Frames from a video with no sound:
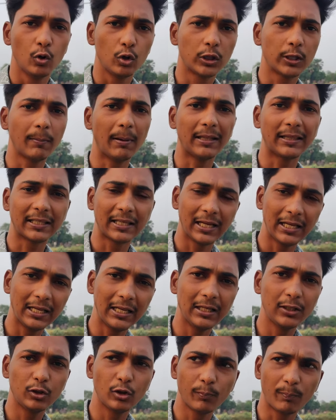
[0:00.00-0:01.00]
उसके बाद
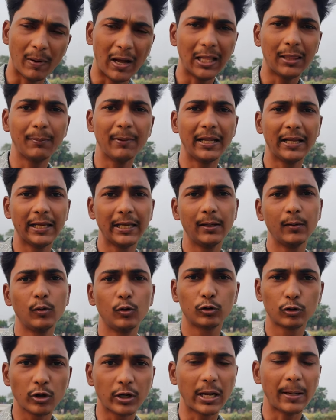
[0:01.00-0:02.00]
कल जो पास में रहेगी
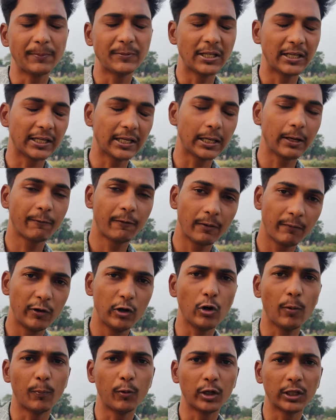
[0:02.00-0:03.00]
उसको कैप्चर करके फिर
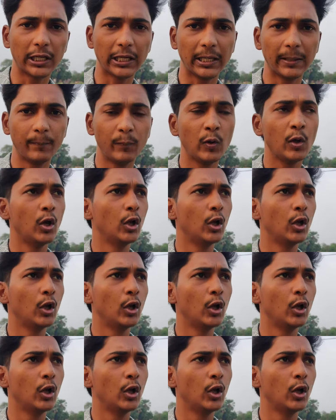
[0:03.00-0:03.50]
वीडियो अपलोड करेंगे